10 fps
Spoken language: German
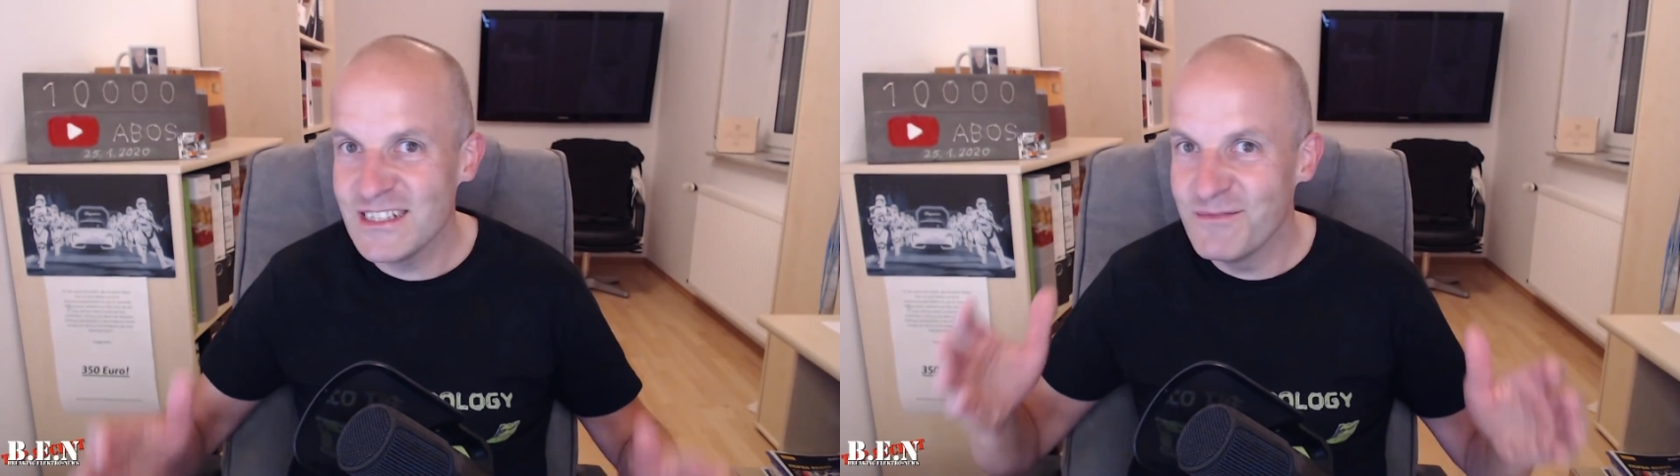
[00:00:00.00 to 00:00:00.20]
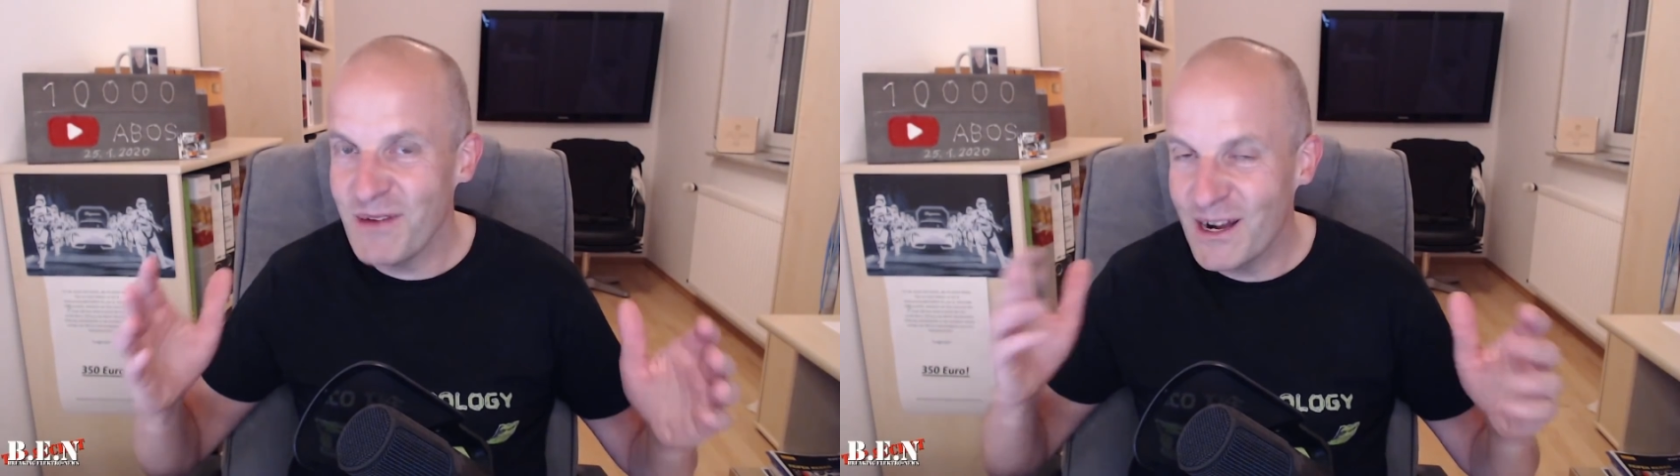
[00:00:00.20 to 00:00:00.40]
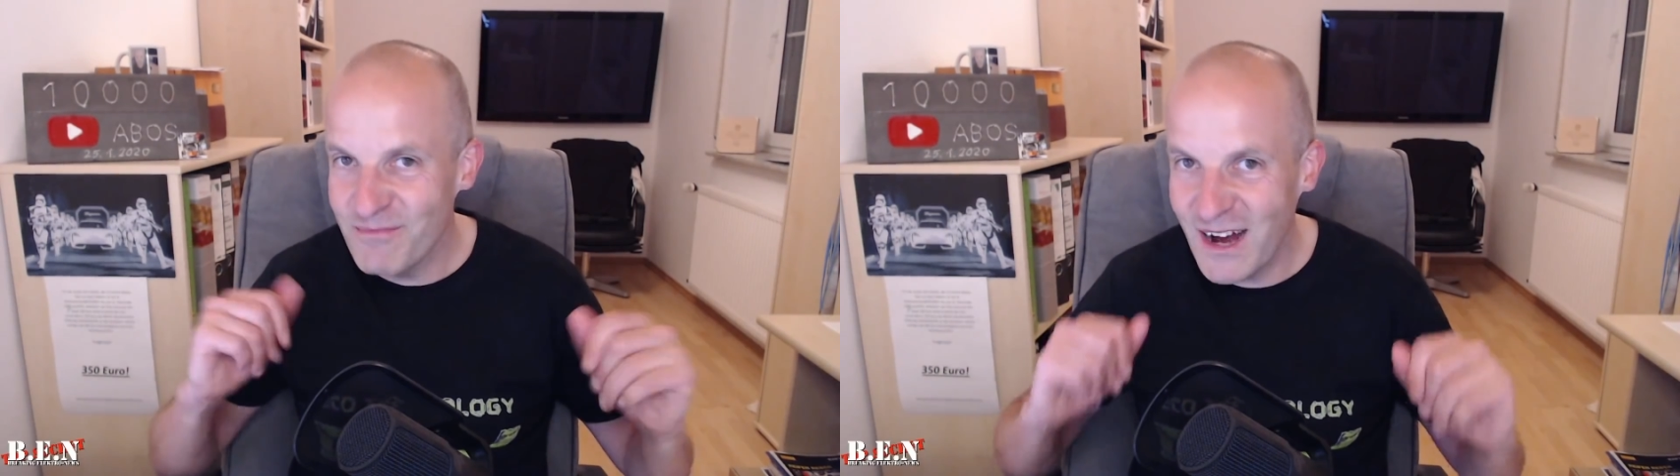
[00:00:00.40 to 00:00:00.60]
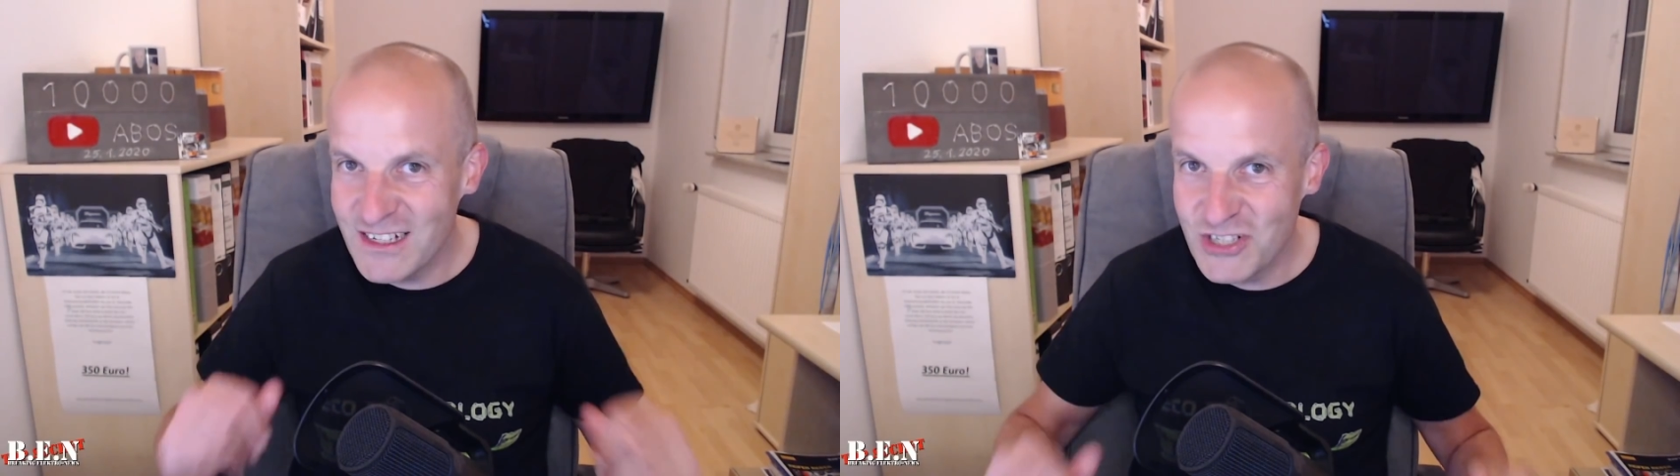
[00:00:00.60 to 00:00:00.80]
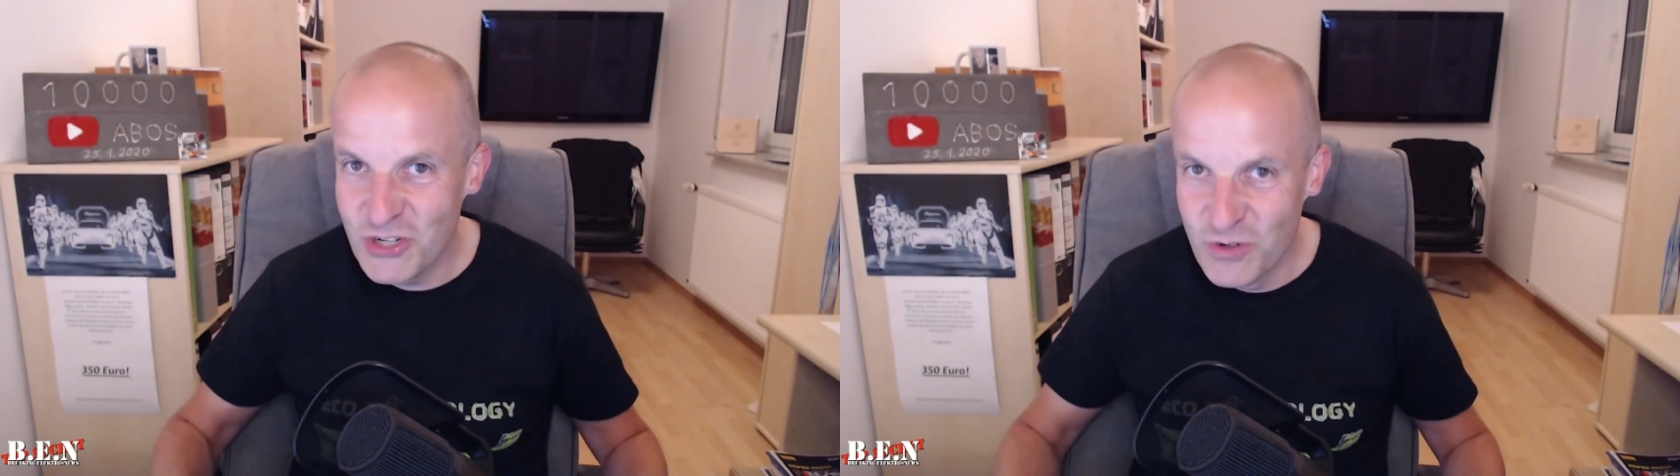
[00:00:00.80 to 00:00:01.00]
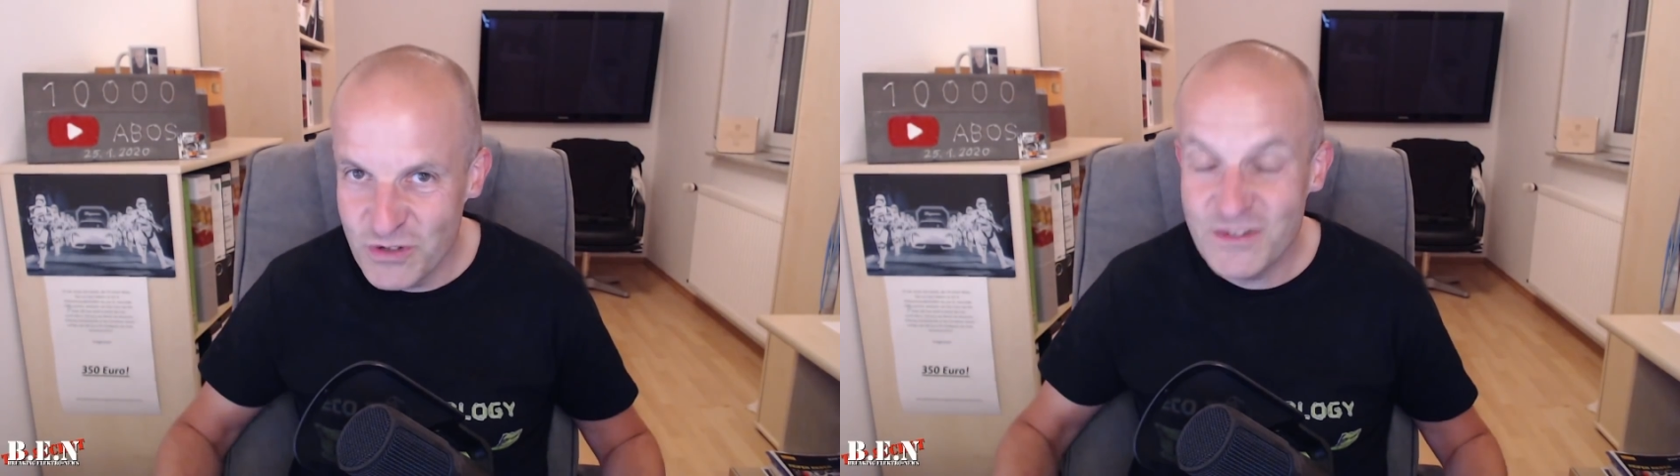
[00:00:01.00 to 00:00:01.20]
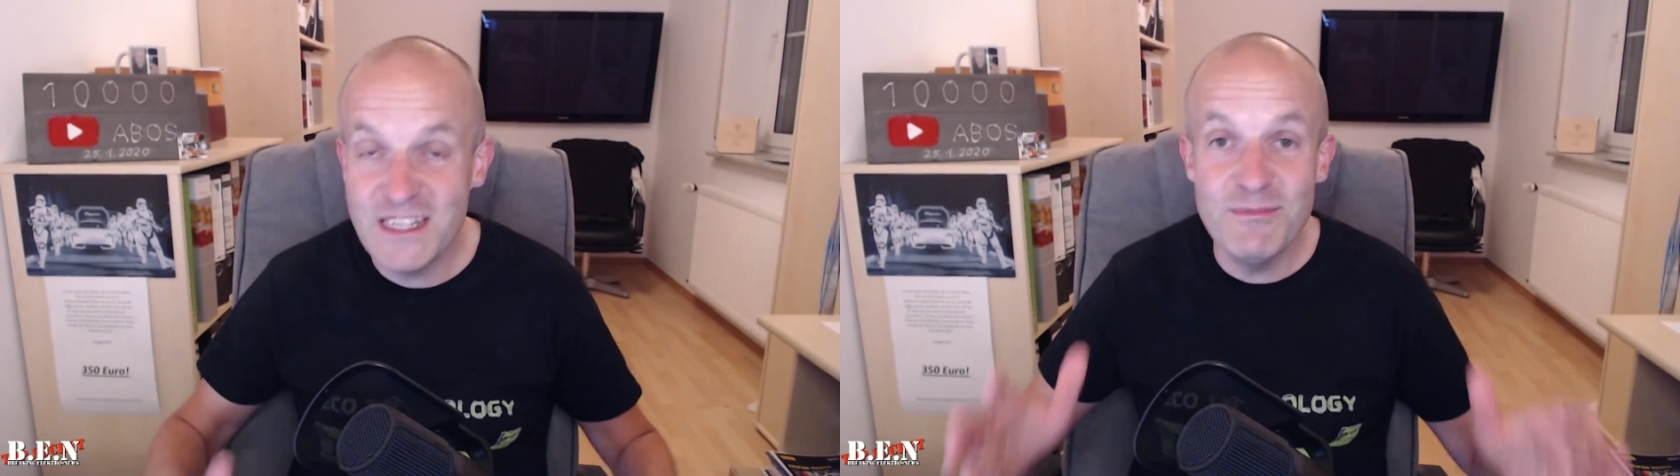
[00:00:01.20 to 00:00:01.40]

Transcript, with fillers: ist eine pragmatische Lösung,